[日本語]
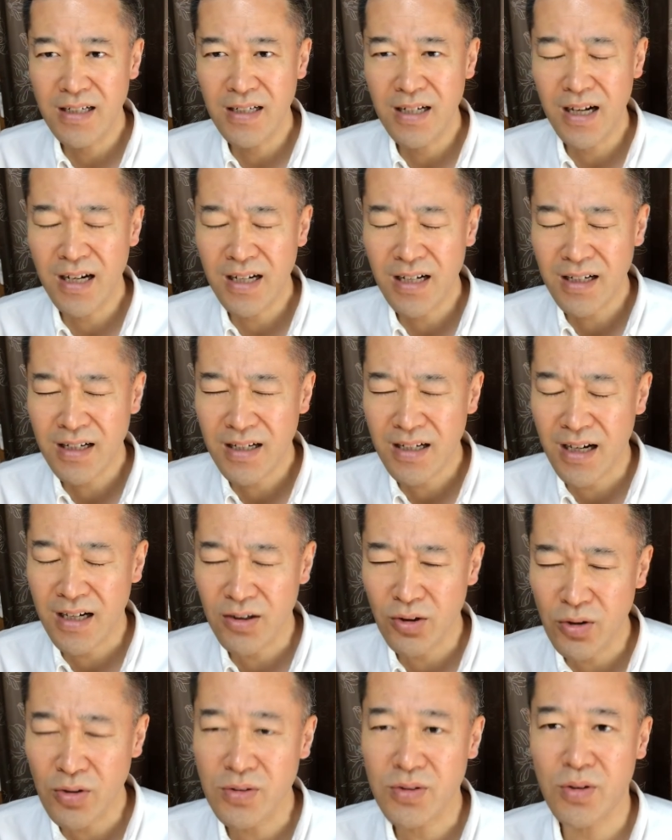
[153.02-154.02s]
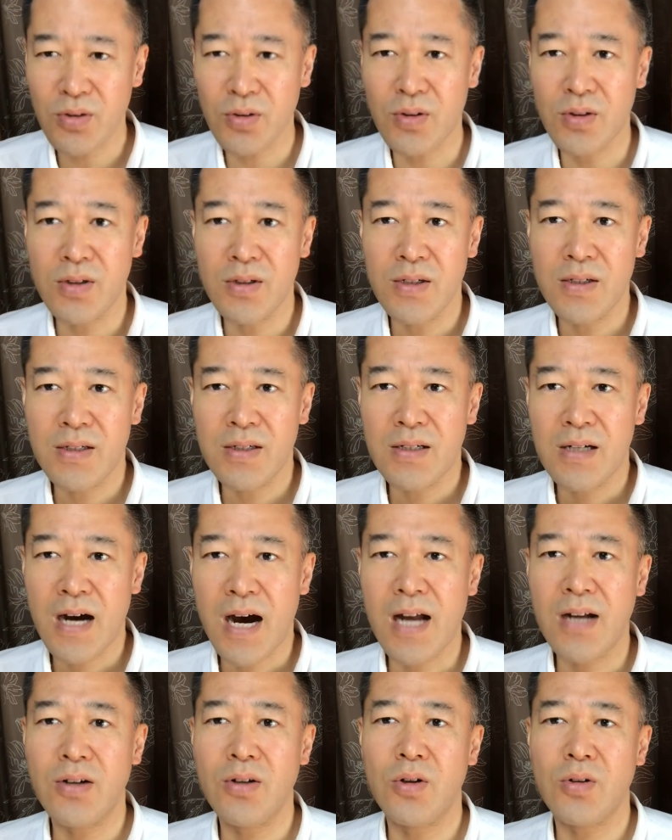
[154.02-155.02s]
らかのその
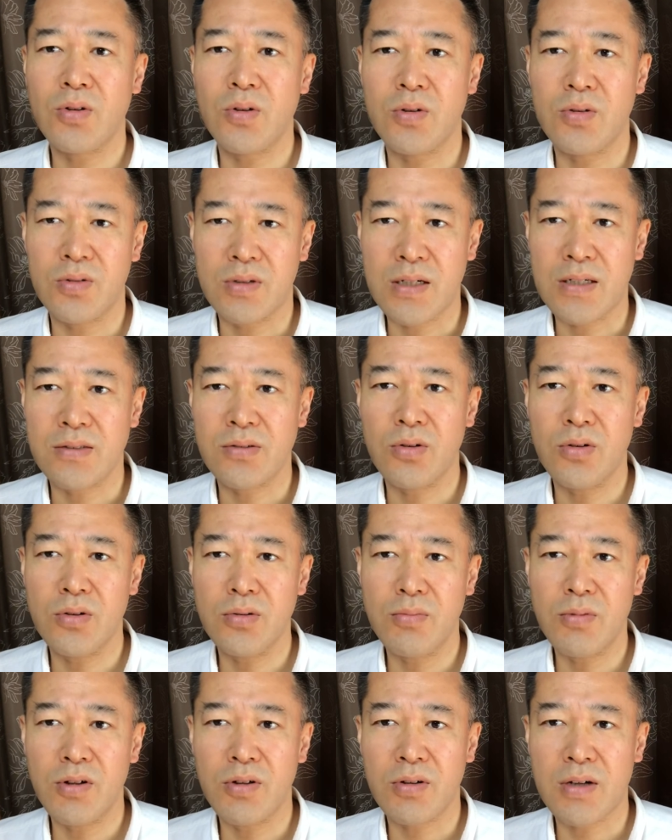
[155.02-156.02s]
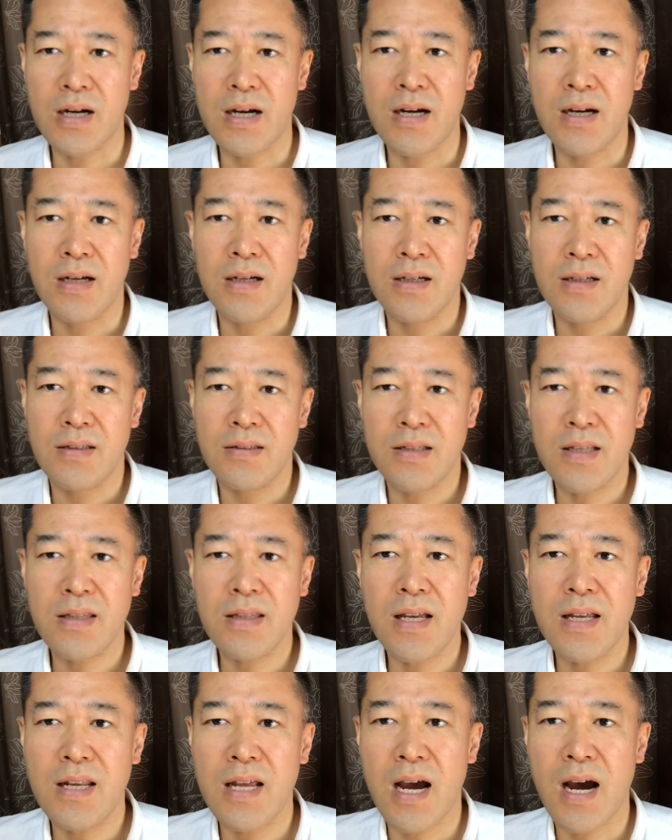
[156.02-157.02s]
反応というかそういうものが絶
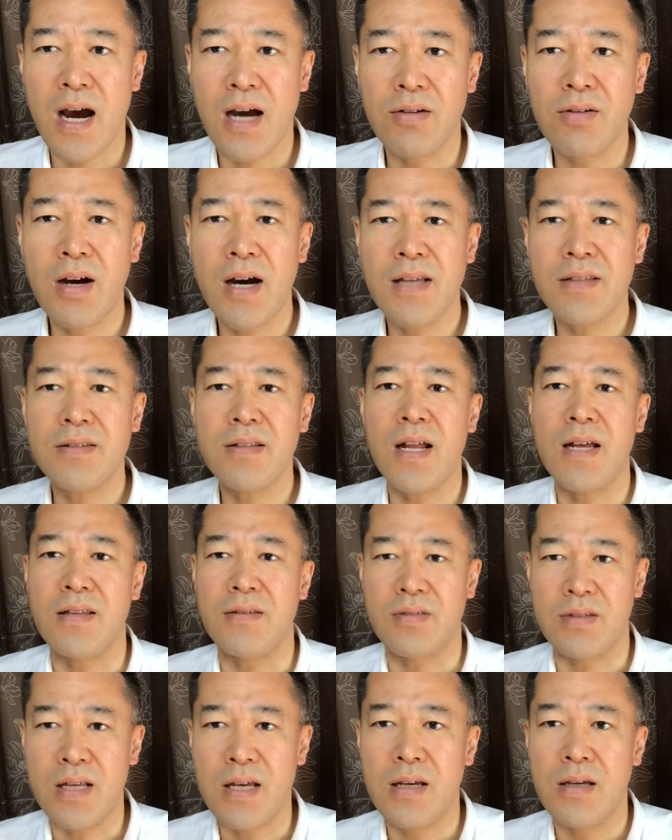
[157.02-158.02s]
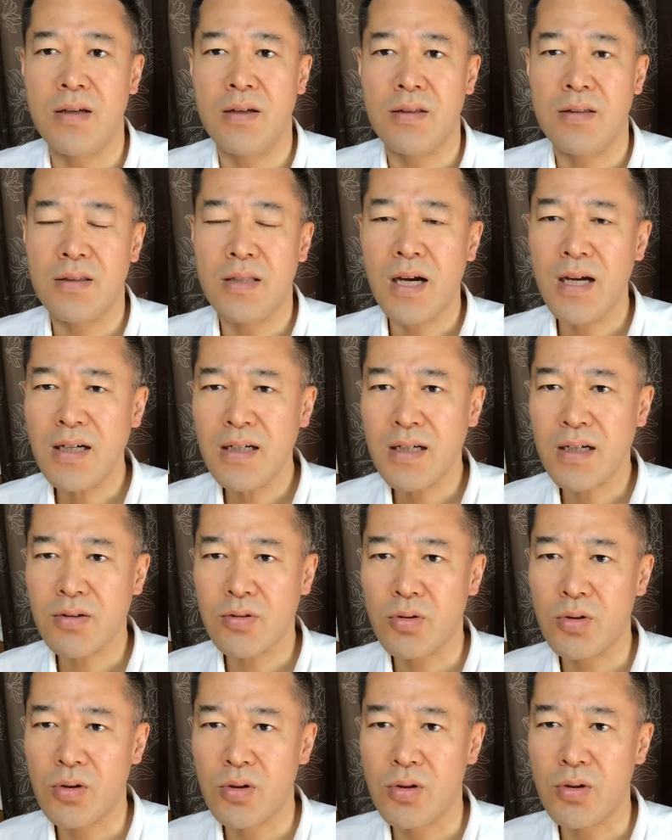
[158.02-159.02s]
対にあるはずなんですね。なんか
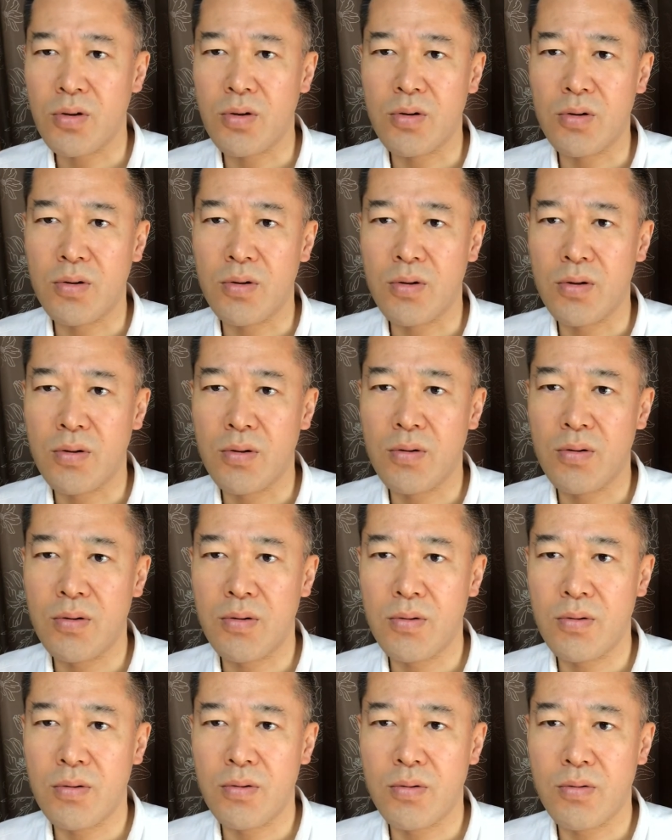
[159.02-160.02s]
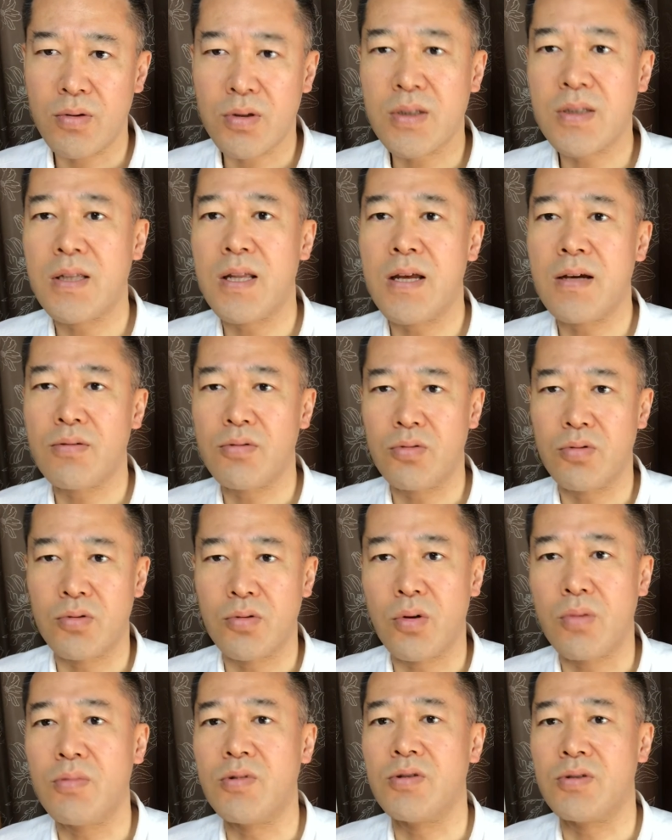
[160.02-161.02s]
こう起きてくる
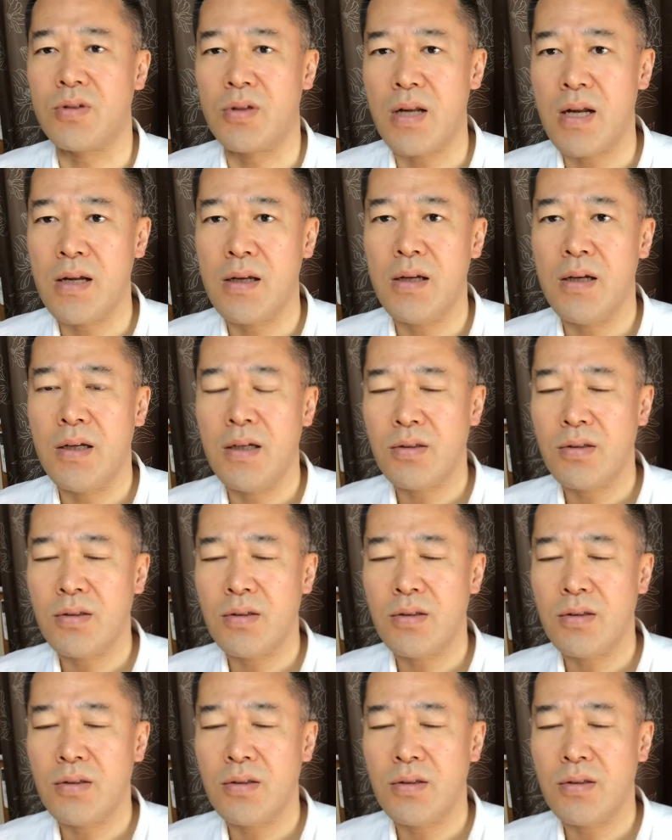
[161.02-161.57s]
と思うんですよね。